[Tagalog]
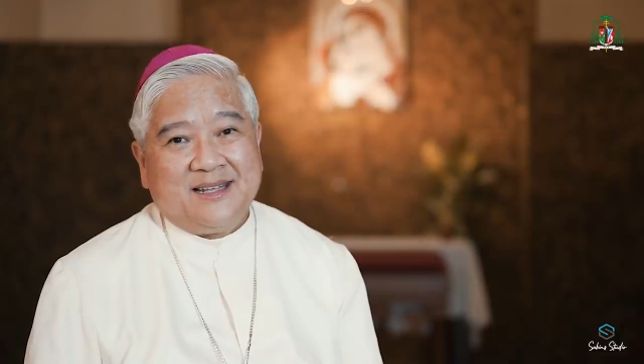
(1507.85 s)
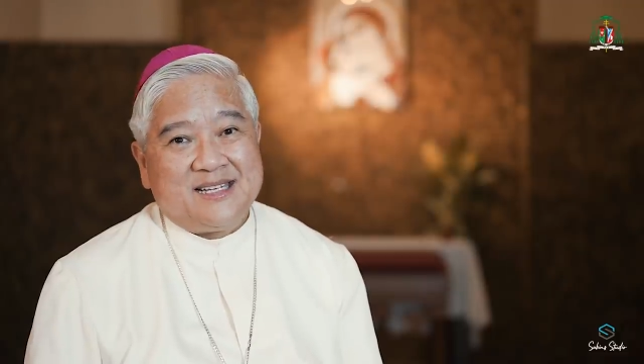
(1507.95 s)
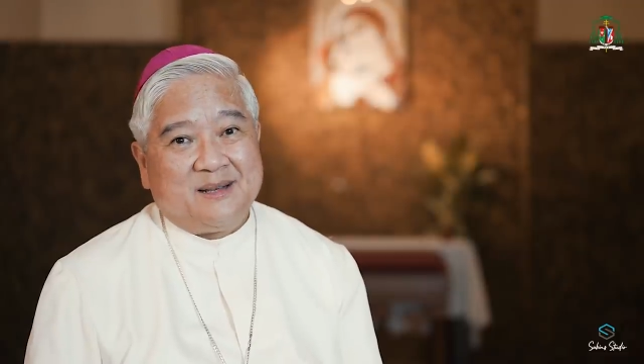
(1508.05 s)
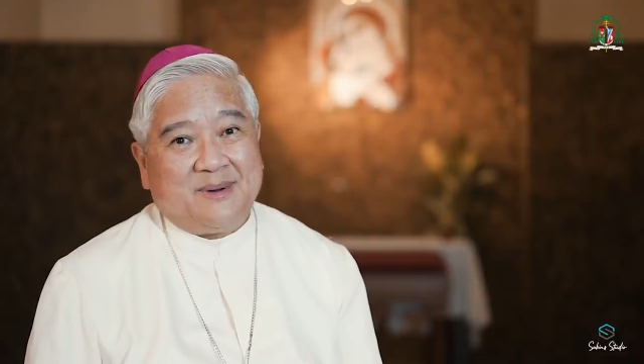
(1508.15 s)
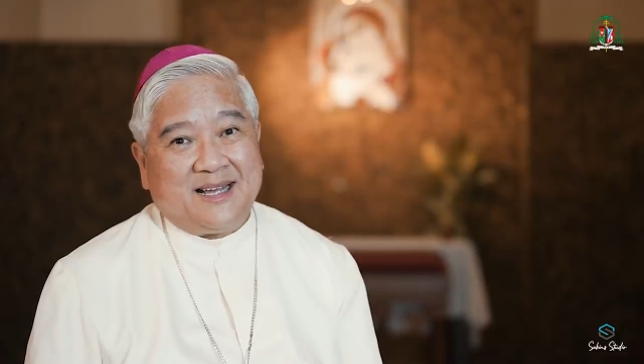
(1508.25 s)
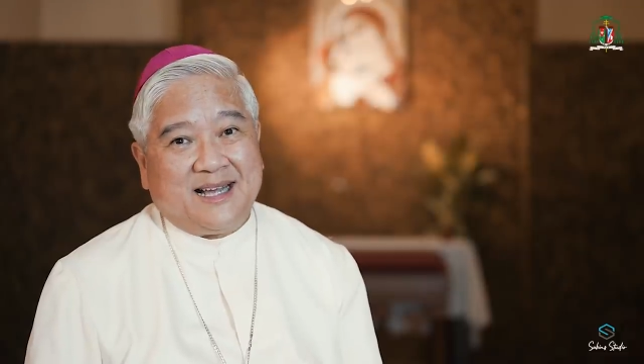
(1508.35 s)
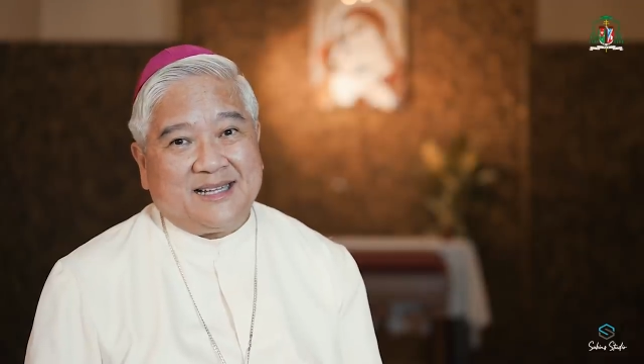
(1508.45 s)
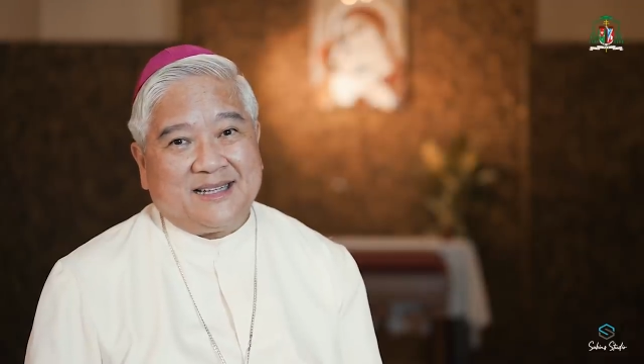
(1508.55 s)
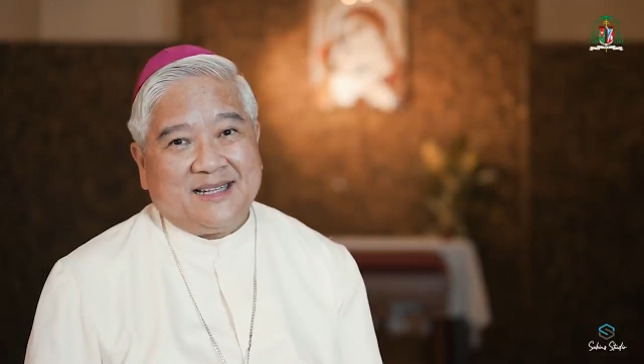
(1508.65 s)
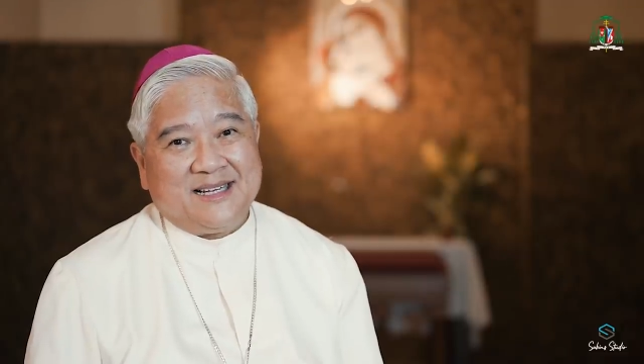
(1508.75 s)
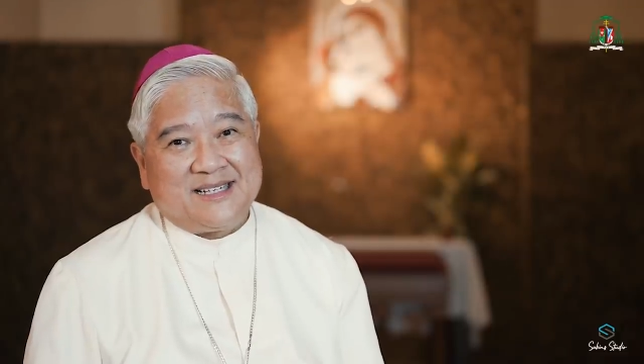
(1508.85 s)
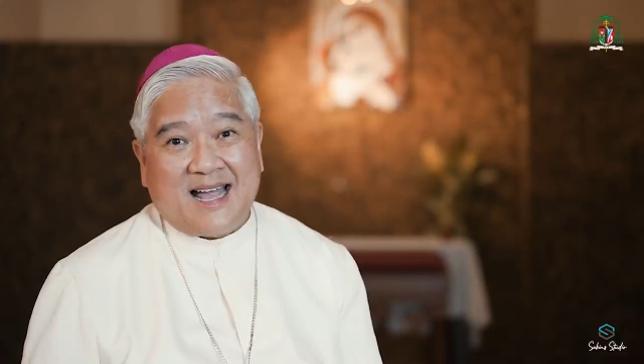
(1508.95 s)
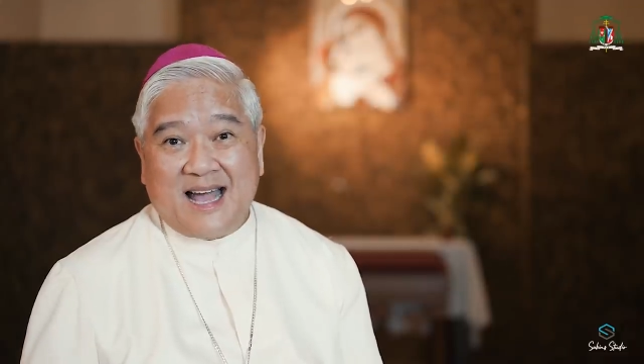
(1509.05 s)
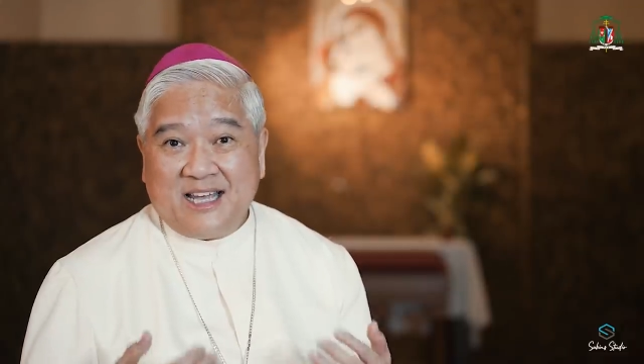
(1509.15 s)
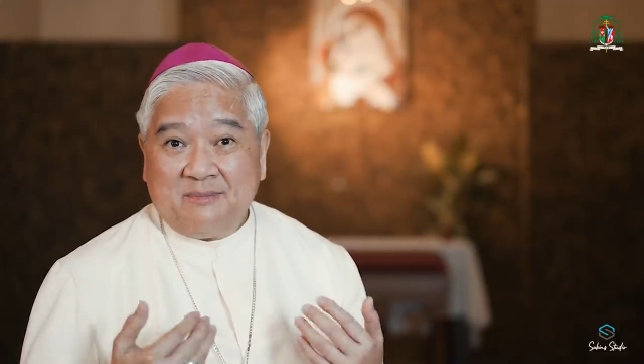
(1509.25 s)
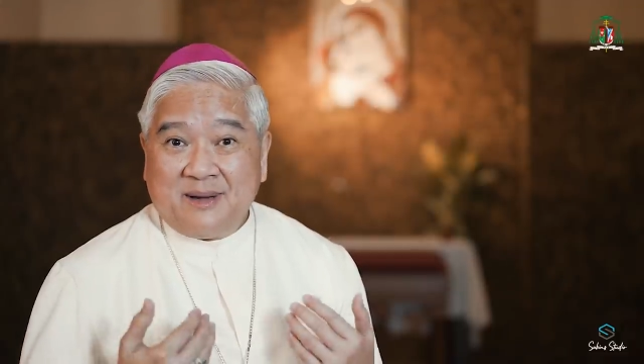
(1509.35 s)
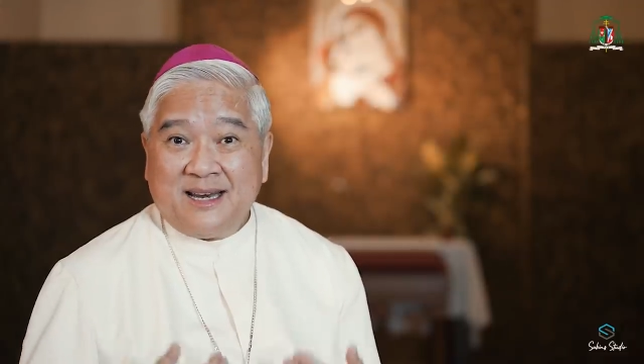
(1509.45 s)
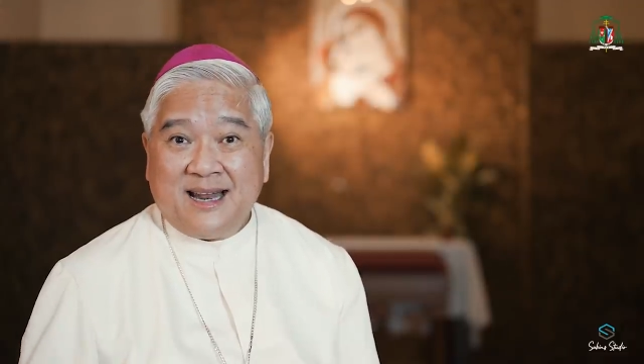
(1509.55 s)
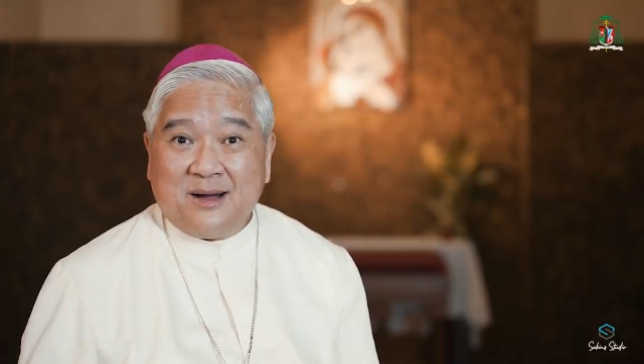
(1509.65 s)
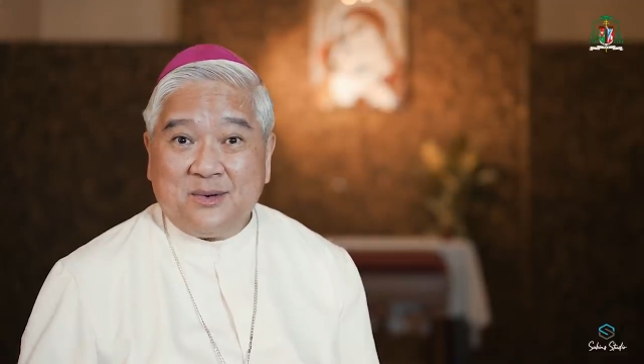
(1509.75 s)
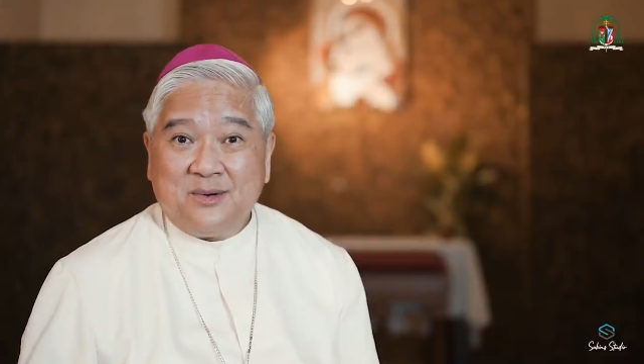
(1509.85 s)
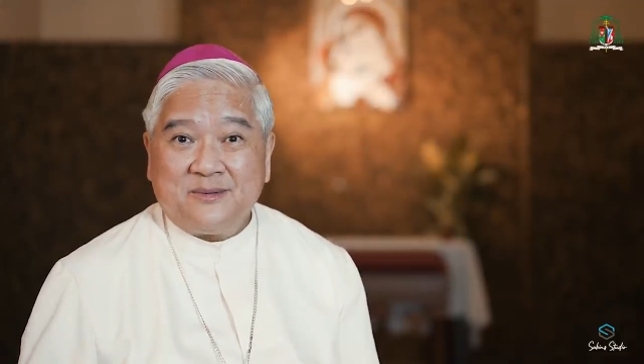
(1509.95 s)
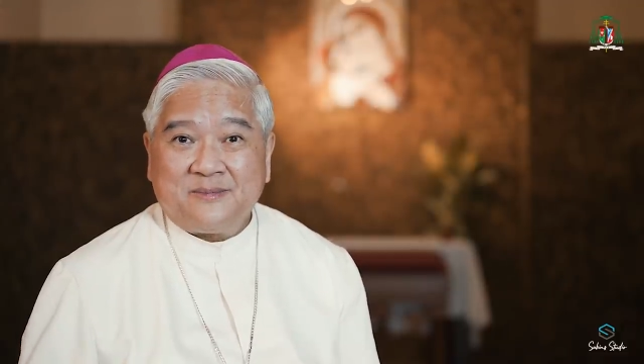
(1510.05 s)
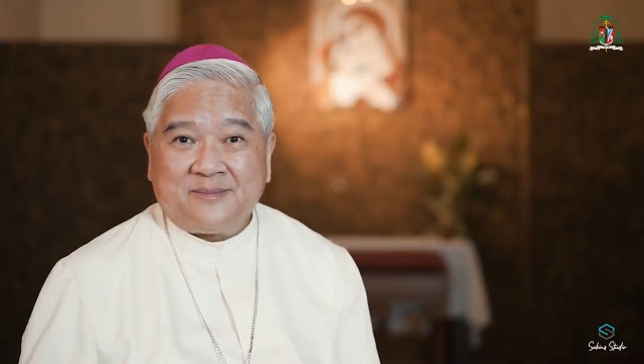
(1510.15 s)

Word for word: sapagkat sa aking pananaw,